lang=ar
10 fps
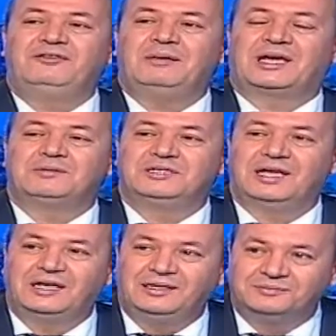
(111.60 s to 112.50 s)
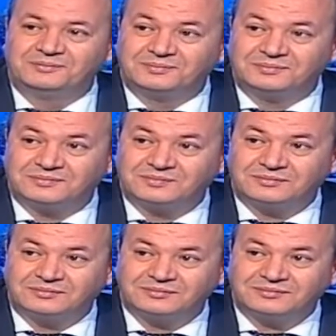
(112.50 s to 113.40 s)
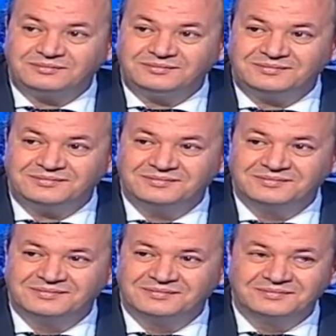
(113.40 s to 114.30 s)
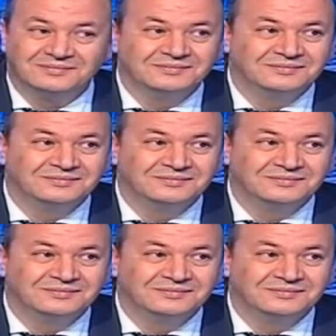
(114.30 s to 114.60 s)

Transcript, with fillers: ما كلمش الداخلية فماش داخلية